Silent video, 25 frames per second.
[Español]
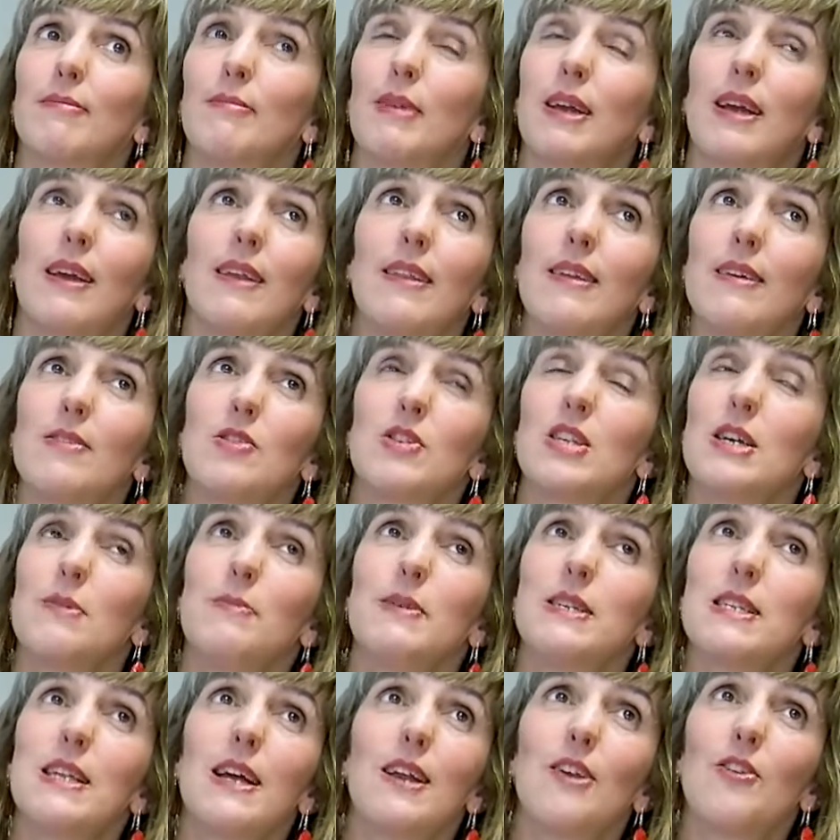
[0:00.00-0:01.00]
Me quedé, o
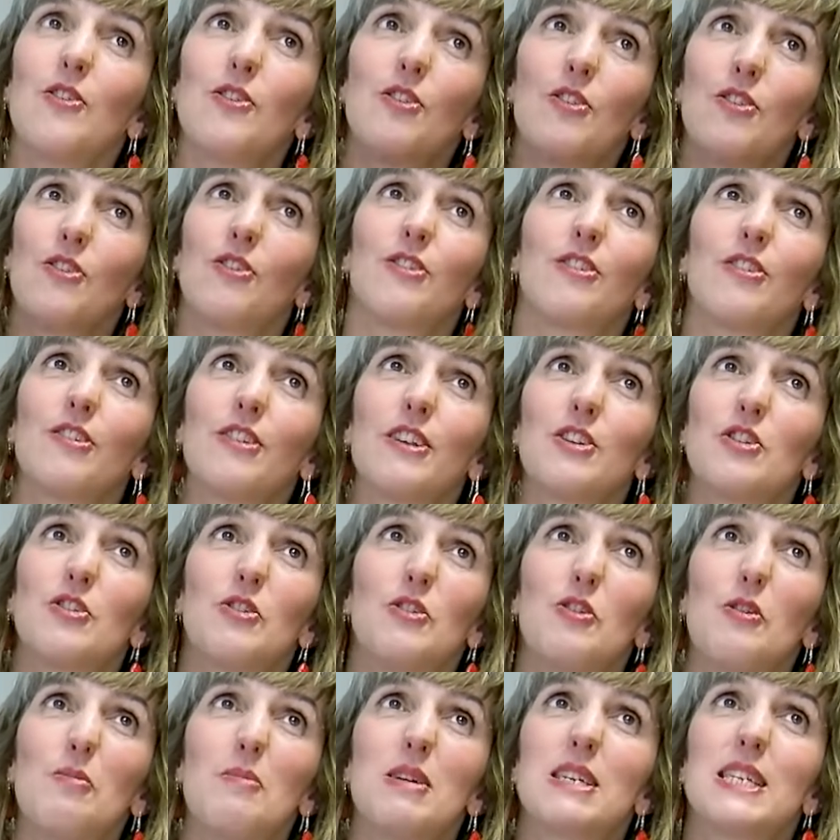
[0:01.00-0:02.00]
sea, me salió lo,
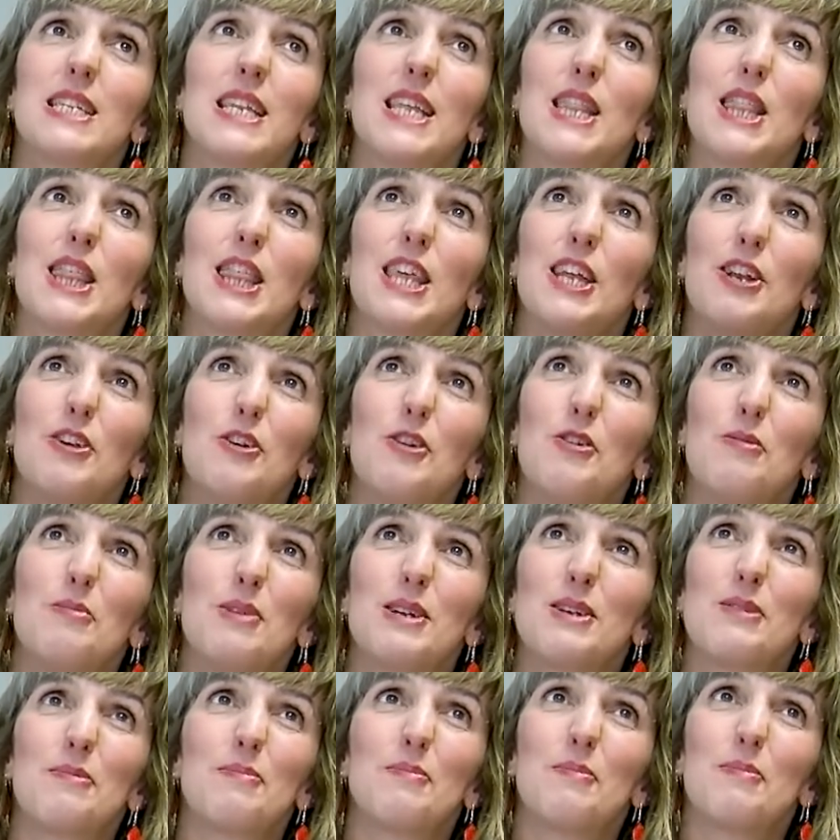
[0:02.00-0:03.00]
eso, lo más sincero, lo
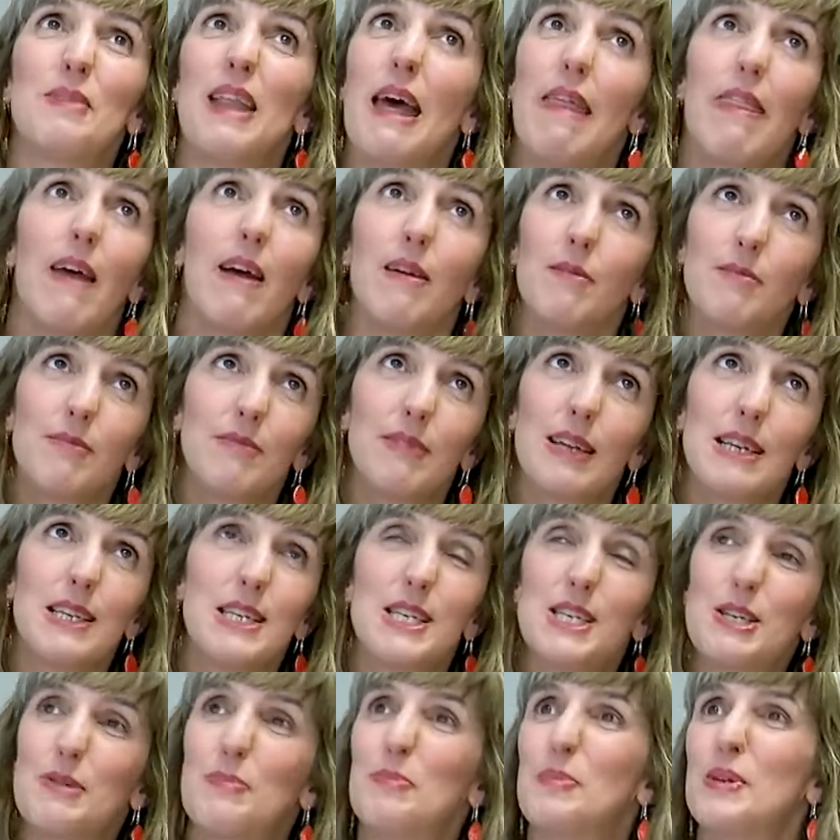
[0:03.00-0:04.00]
más nada,
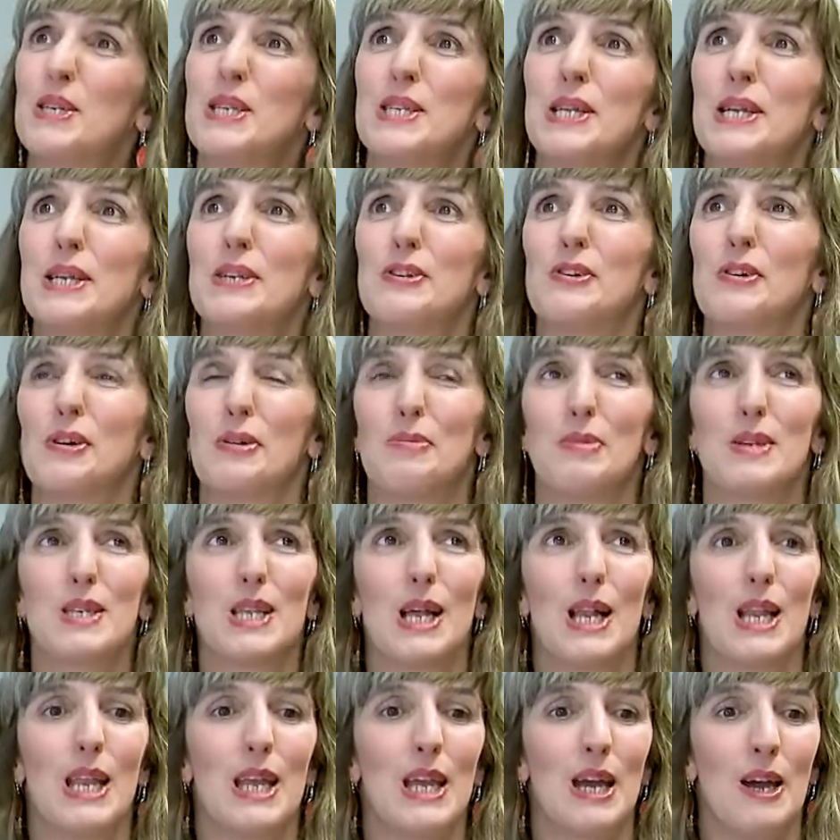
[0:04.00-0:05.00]
así sin pensar en lo que me
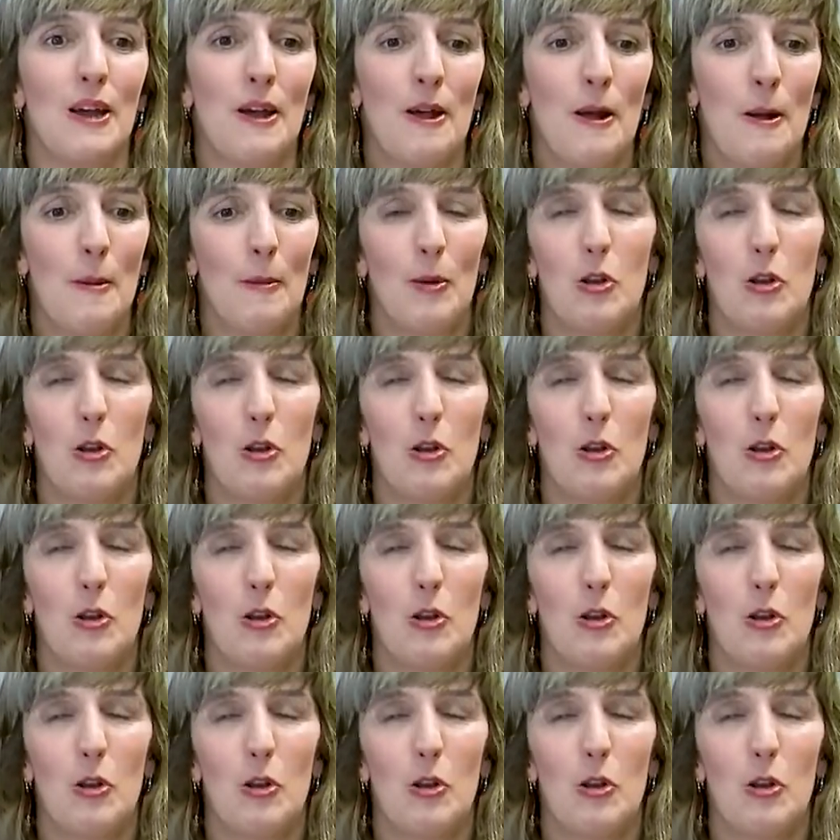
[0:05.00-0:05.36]
salía.